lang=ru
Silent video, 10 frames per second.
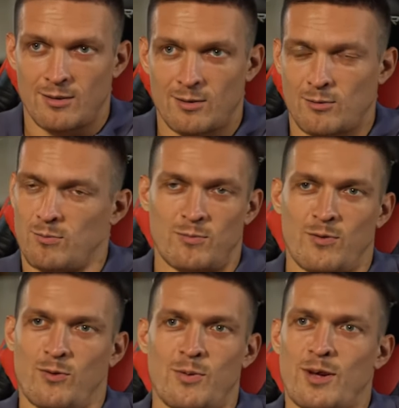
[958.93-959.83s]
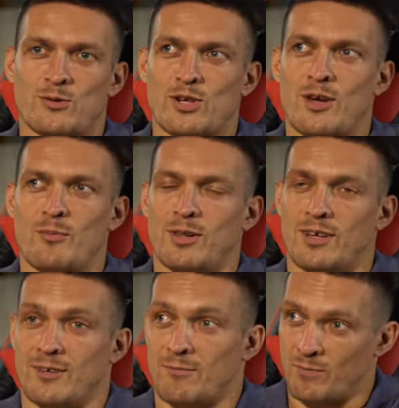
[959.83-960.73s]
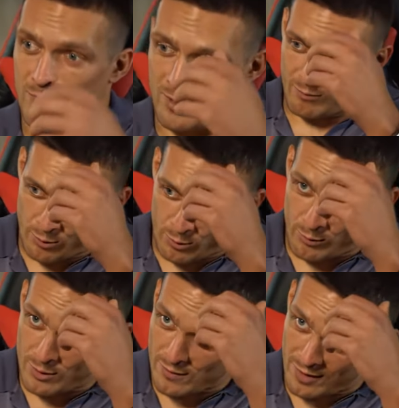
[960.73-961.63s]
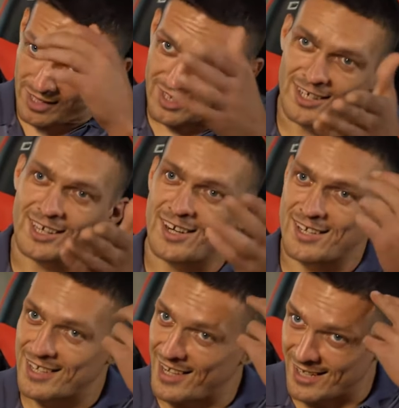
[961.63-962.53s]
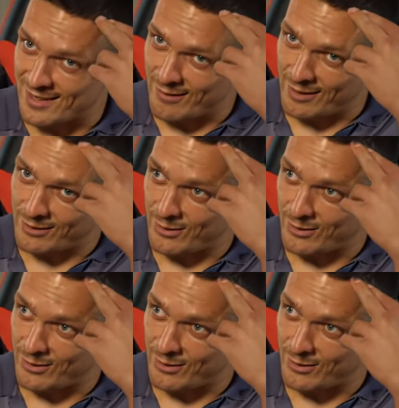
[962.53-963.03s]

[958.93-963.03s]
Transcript: Ну, у меня уже не было того удовольствия так, как я рассказывал.